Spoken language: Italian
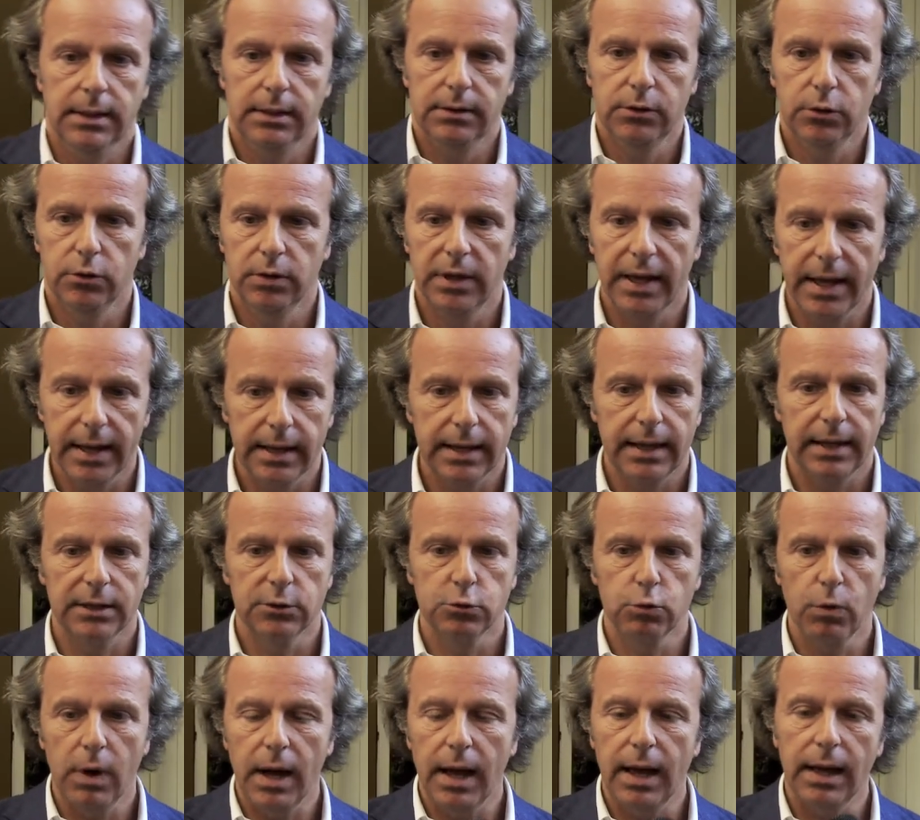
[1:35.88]
non è
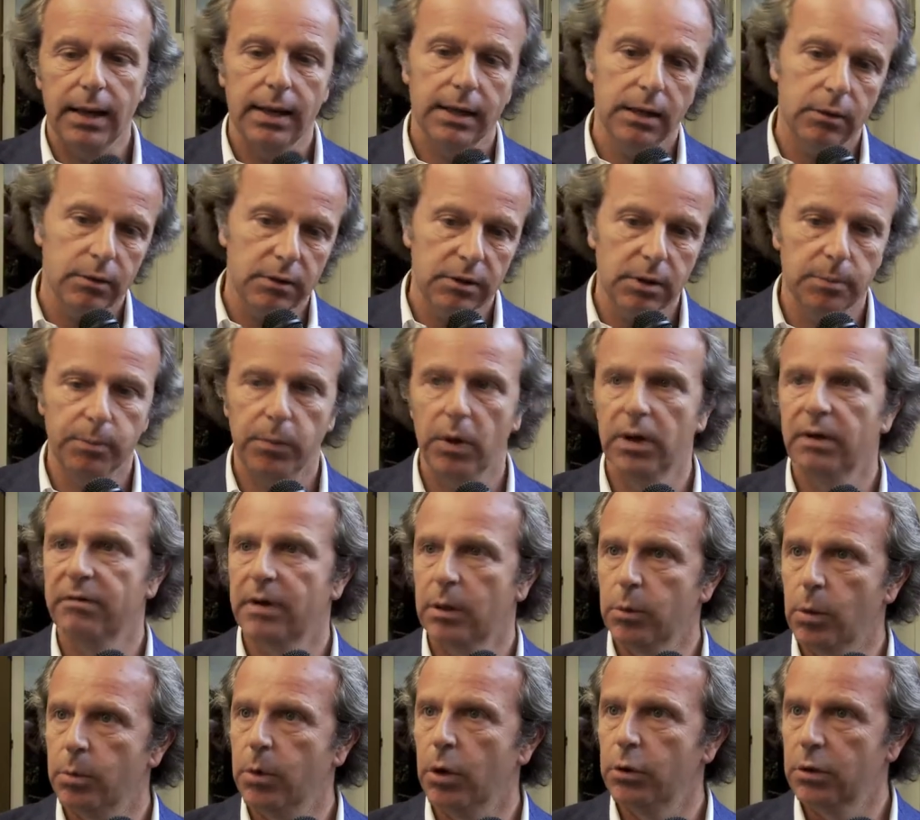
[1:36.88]
casuale, quindi poi
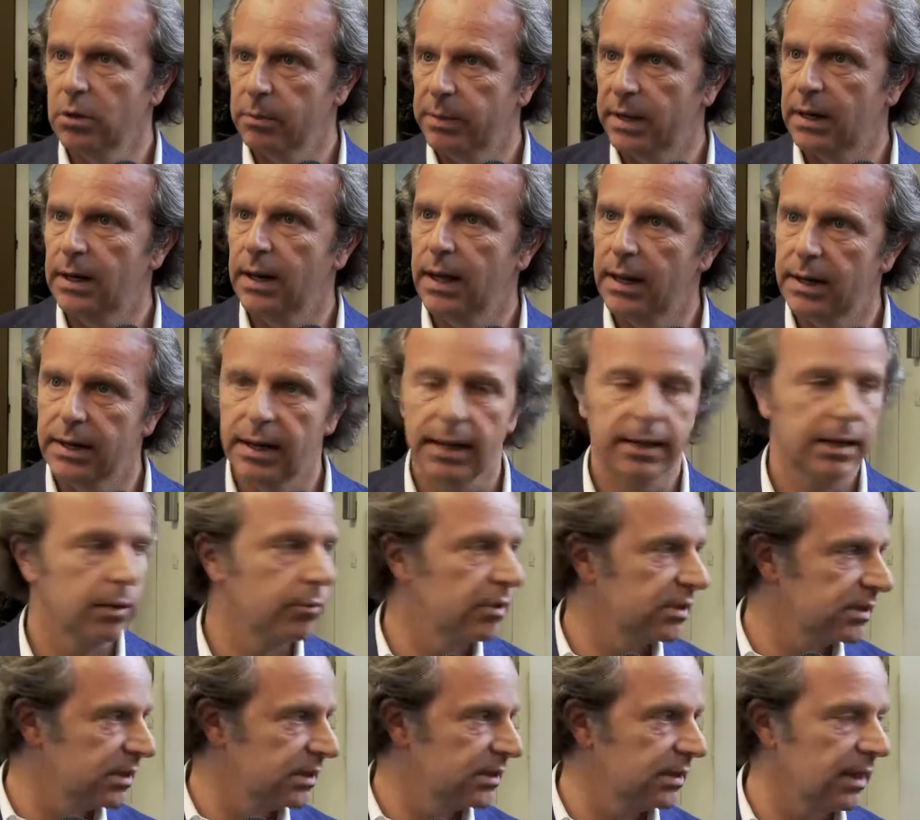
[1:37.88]
avremo modo di parlarne anche
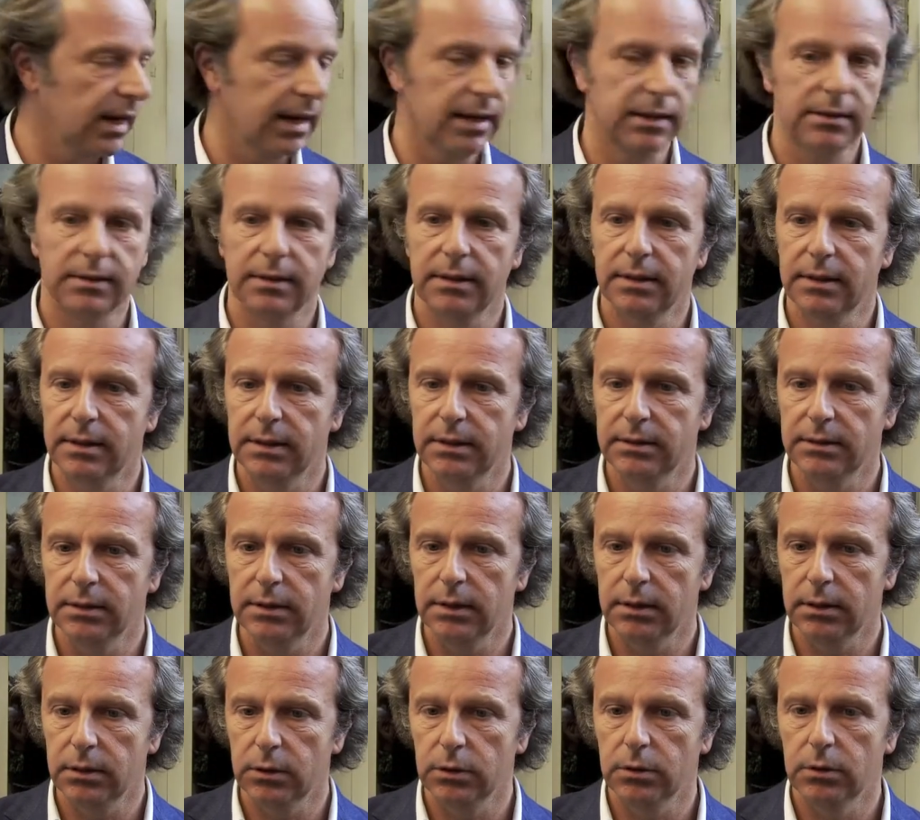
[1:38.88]
quest'estate, il
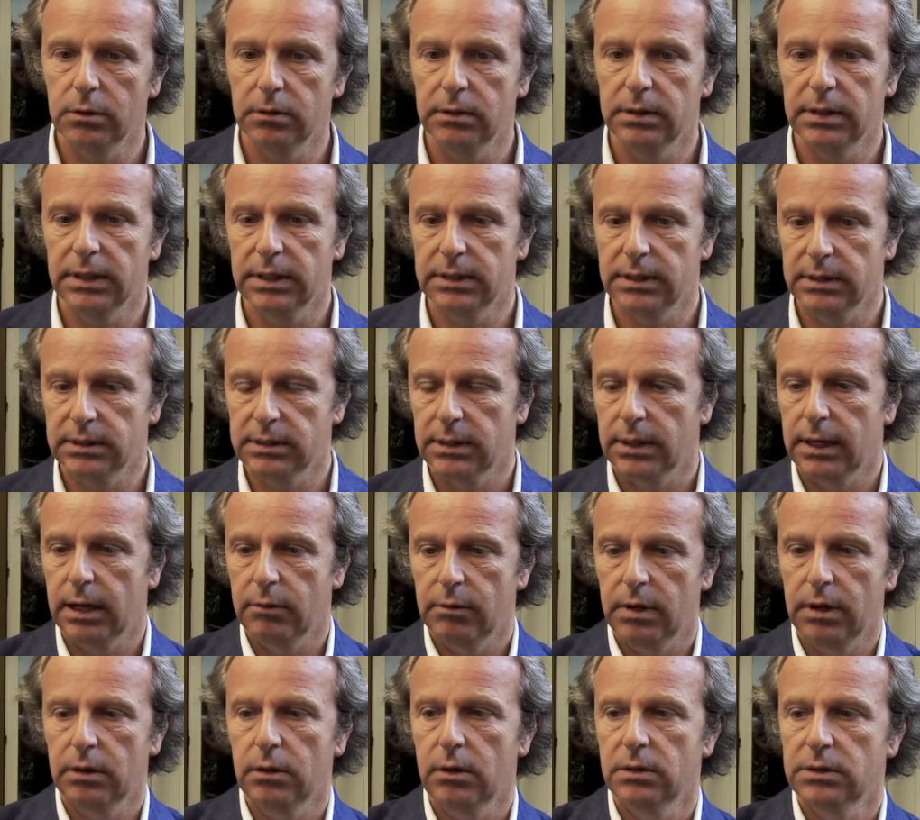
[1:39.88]
ritiro, vedrete sarà
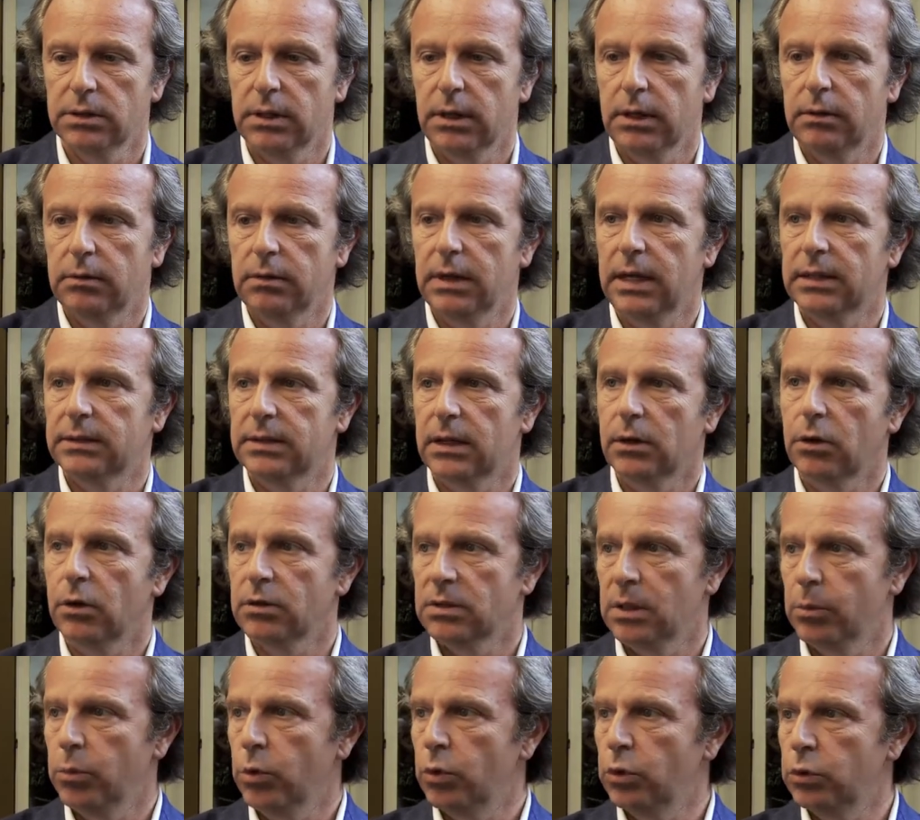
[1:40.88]
un'altra cosa, un
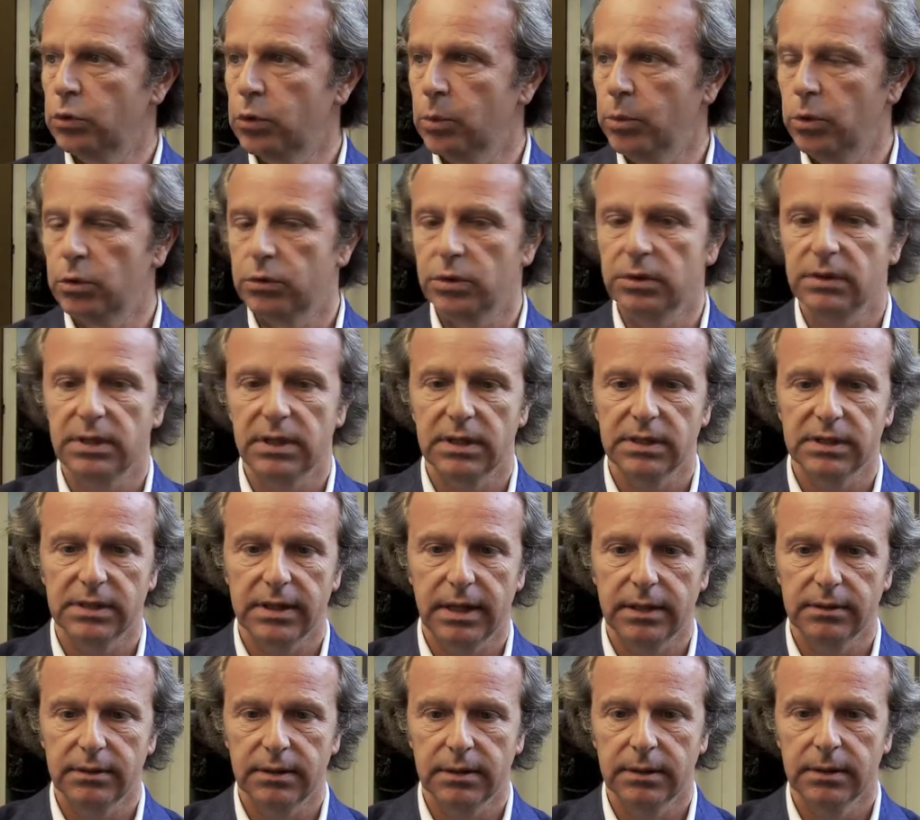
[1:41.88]
cosa molto molto
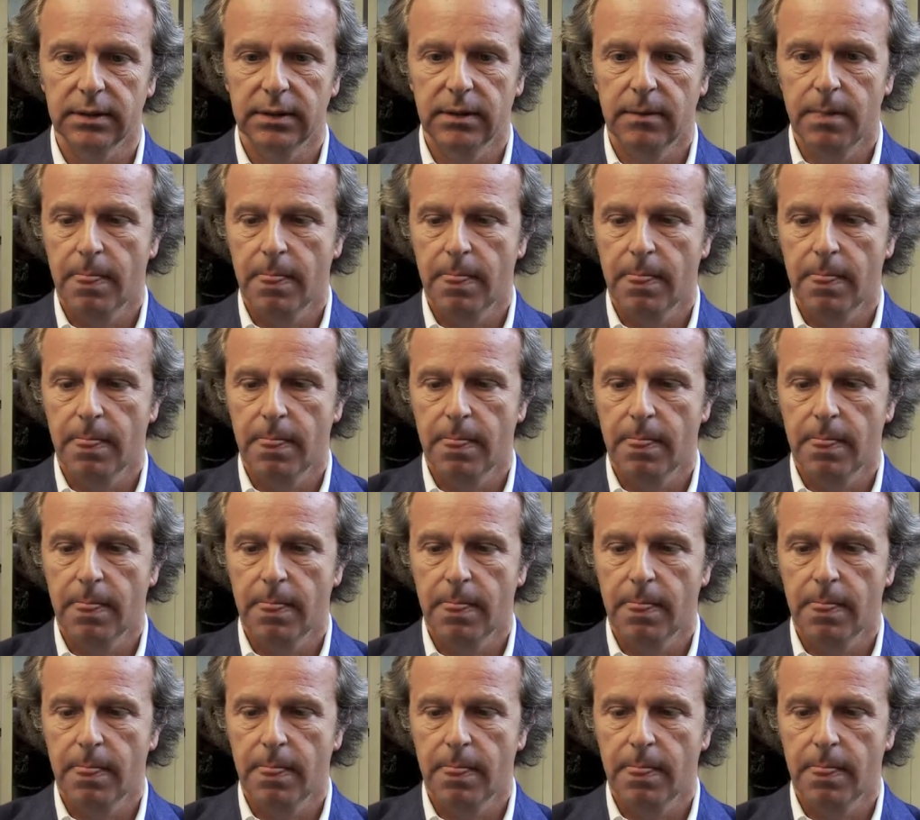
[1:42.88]
interessante.